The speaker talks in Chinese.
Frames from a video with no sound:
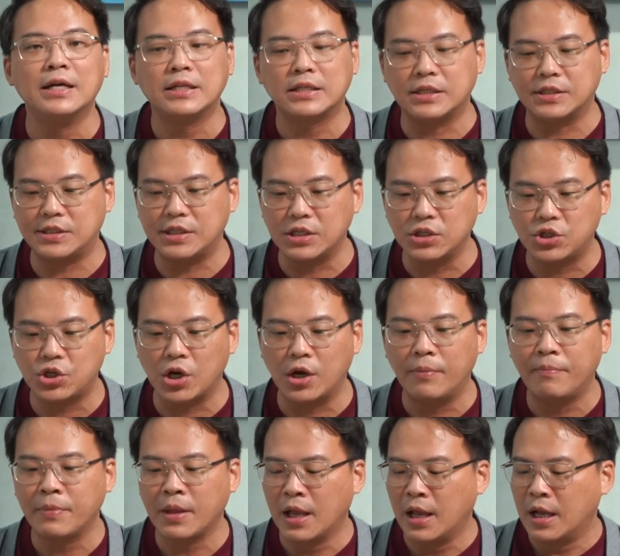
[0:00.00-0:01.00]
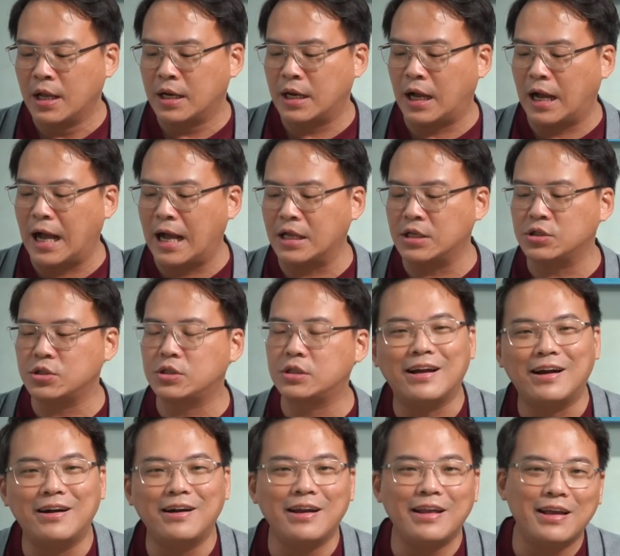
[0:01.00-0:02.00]
的新车，那和
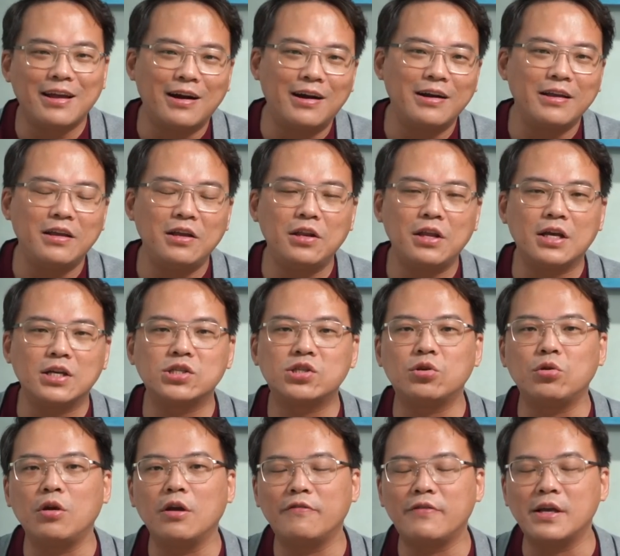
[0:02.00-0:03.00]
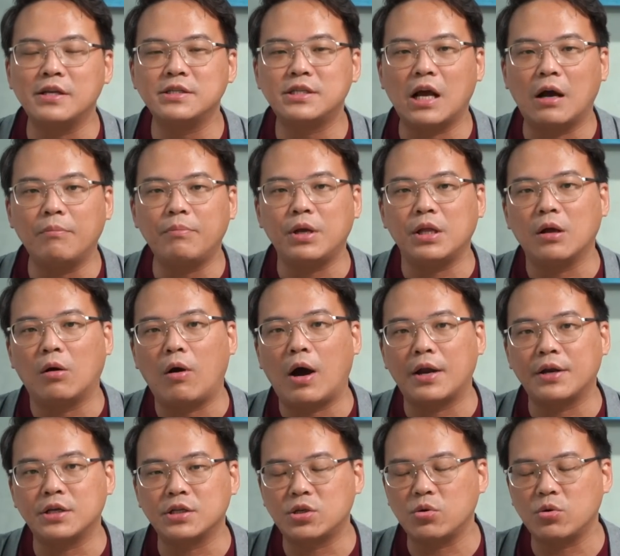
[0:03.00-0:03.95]
二零二一年十一月份相比的话呢，